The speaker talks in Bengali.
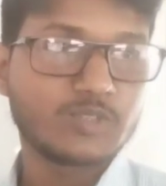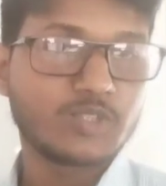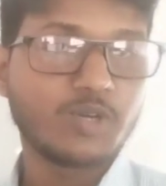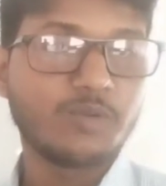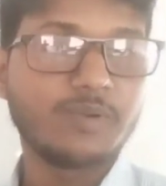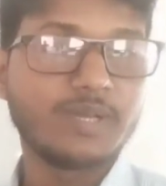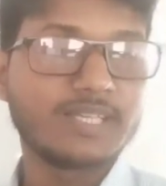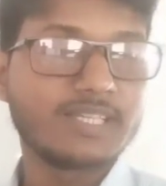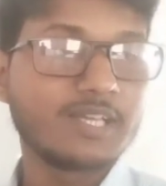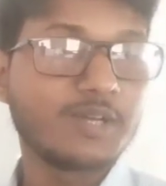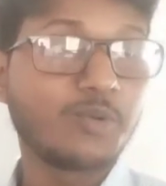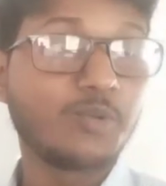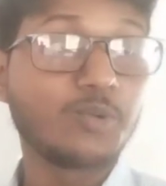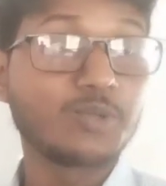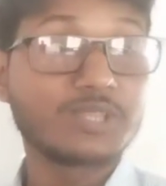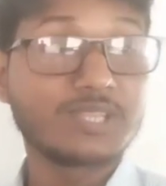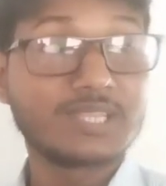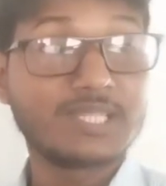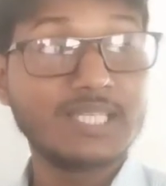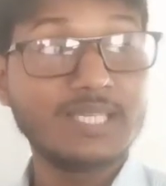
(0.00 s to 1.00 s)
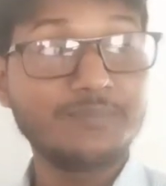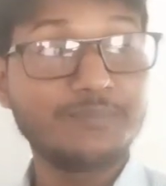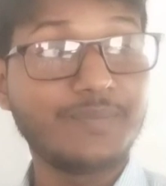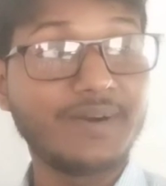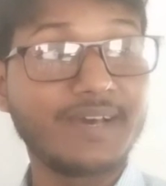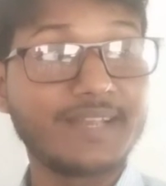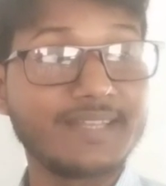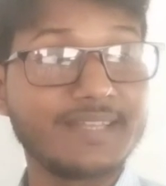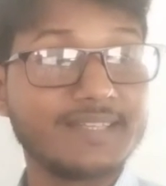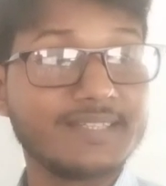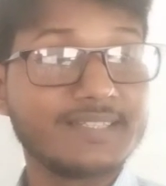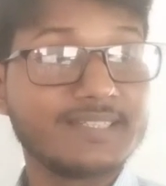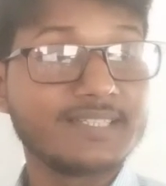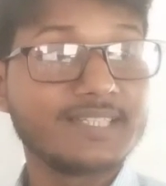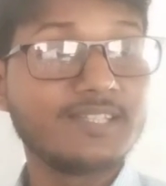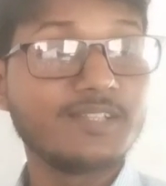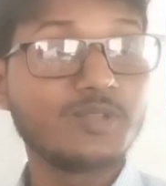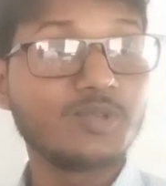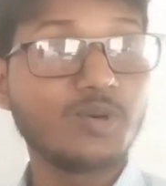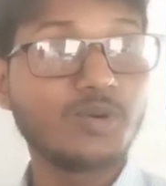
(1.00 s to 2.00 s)
সবাইকে করতে পারে
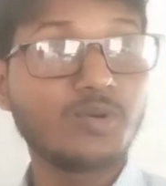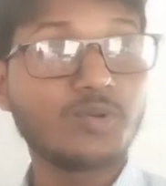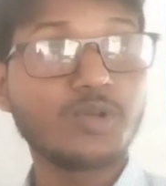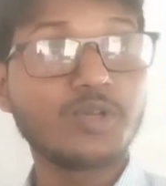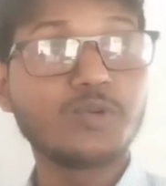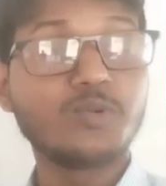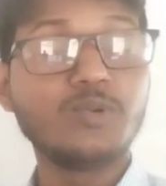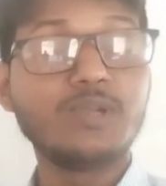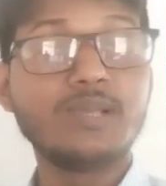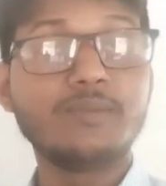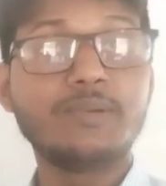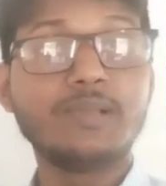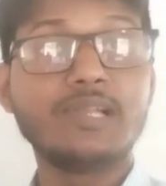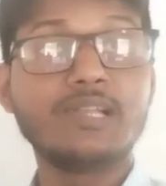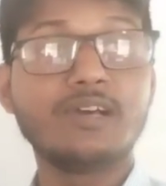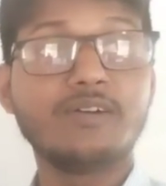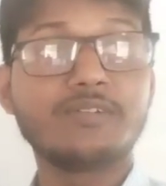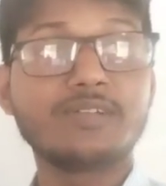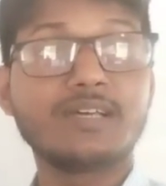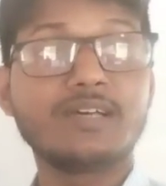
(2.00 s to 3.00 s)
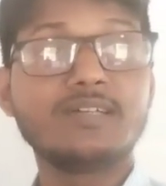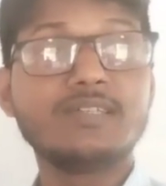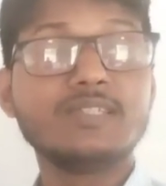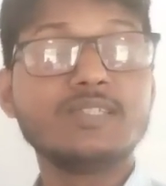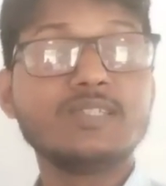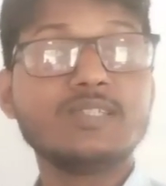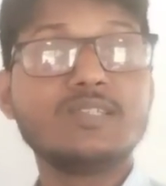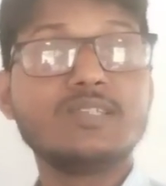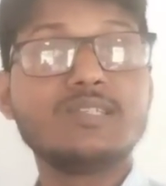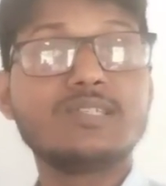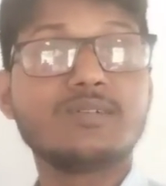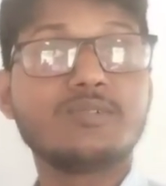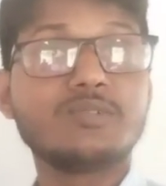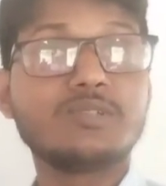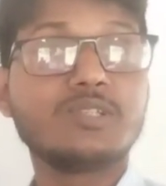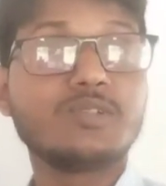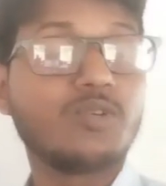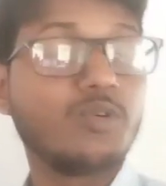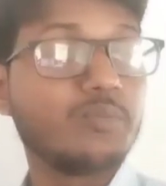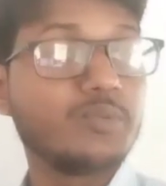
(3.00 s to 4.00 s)
কিন্তু তখন ওই গুলিয়ে ফেললে হবে না
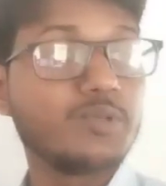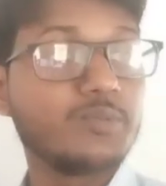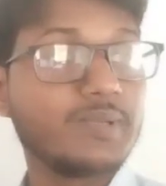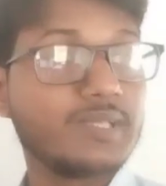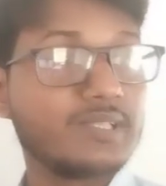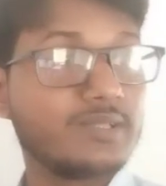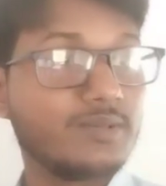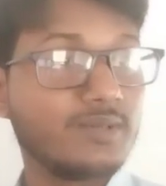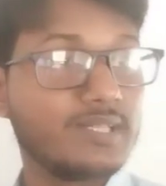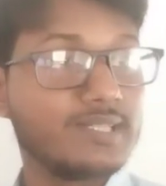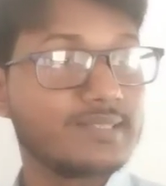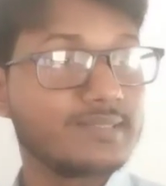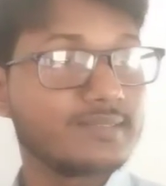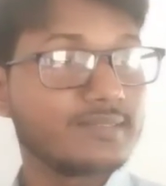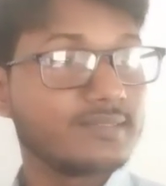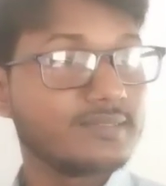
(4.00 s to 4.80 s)
নিজামুদ্দিন হোমিওপ্যাথি বলে